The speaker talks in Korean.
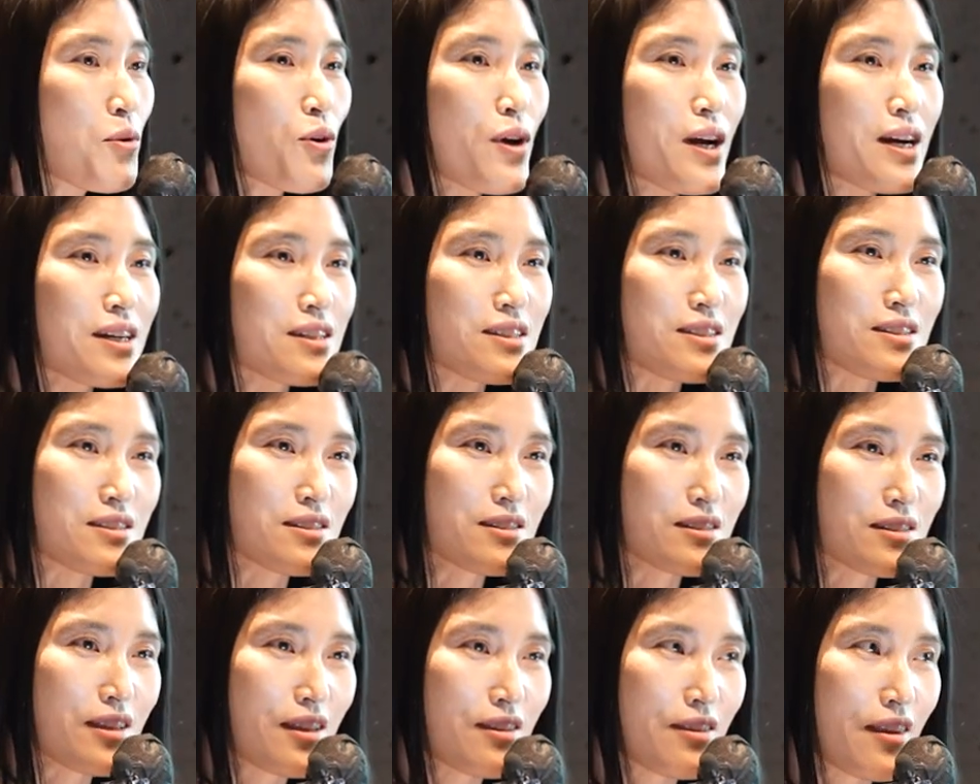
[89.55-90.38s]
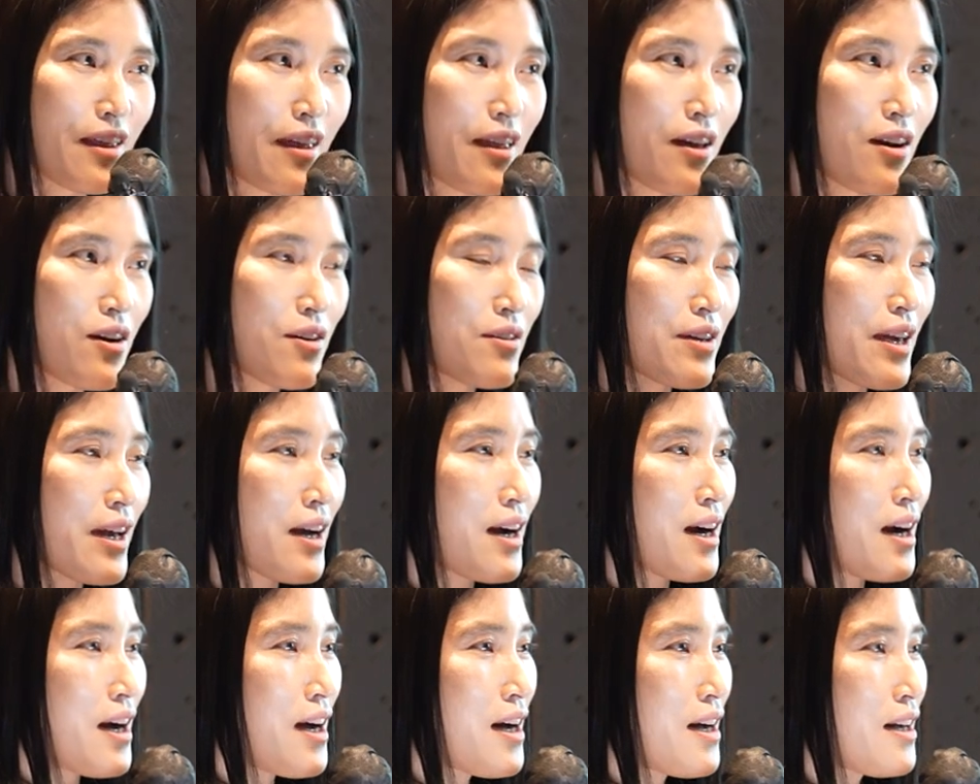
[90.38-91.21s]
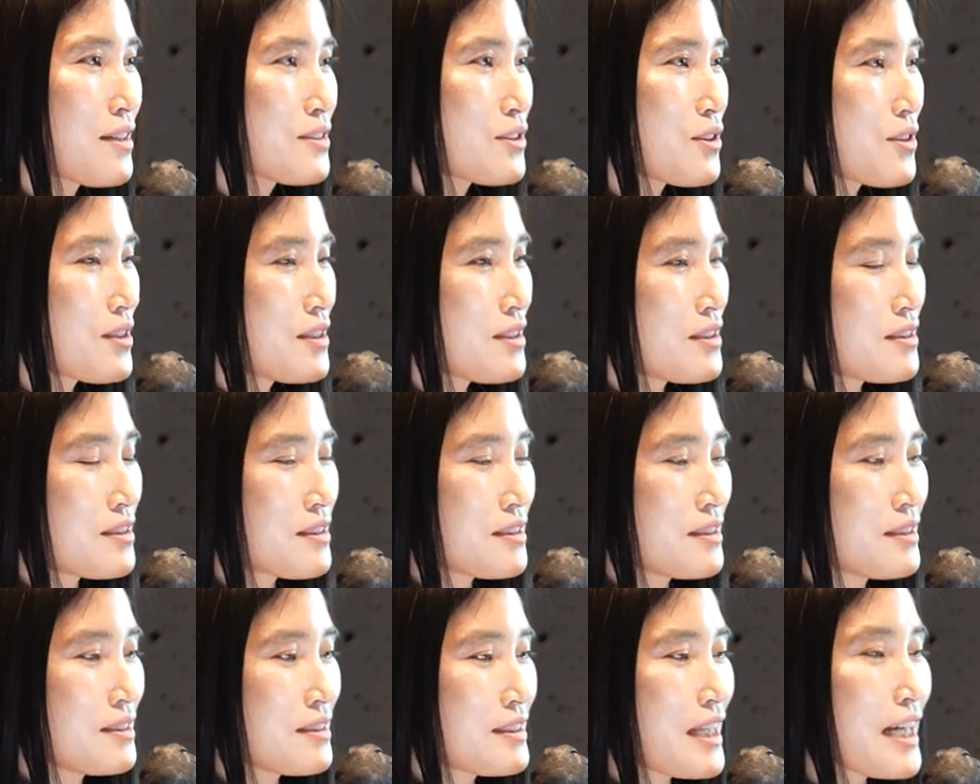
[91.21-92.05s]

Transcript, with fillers: 모양이 있을 텐데요. 얘가 저희 그